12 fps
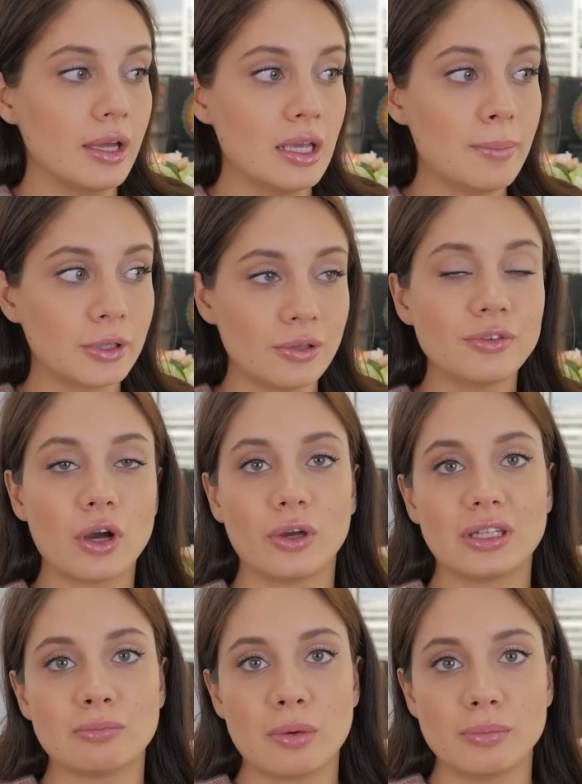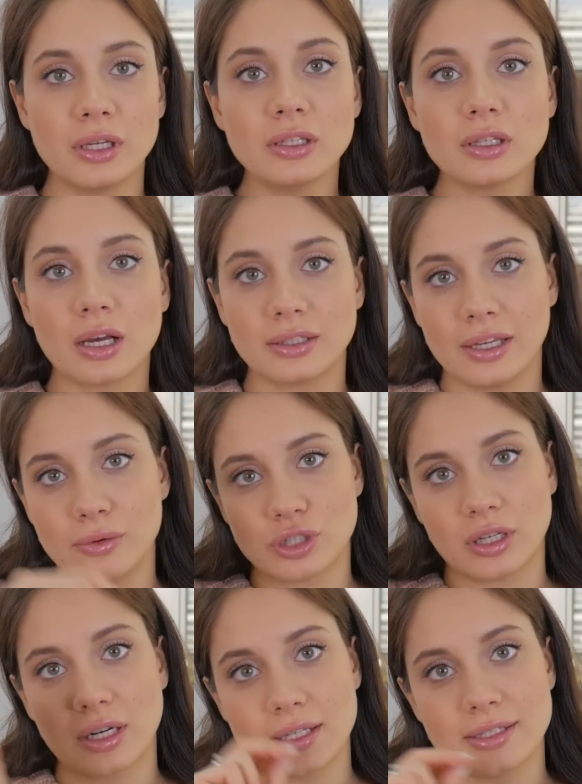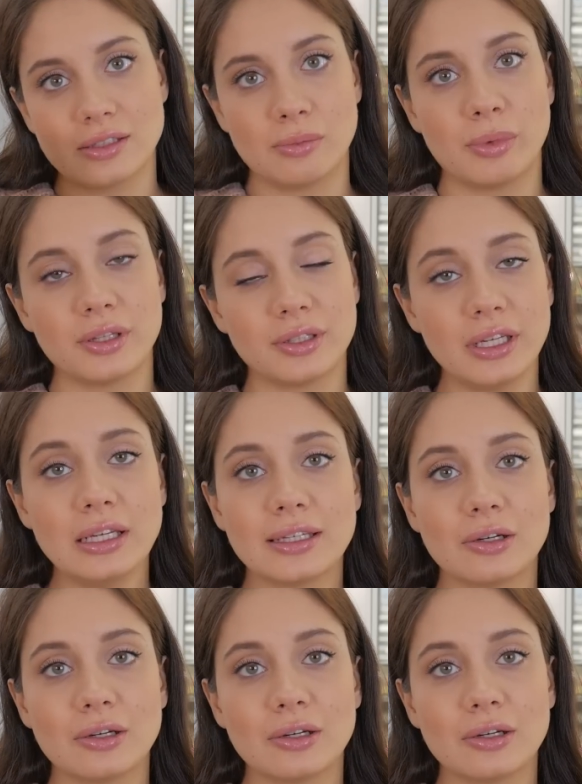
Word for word: И потом в какой-то момент, когда я уже красила модель,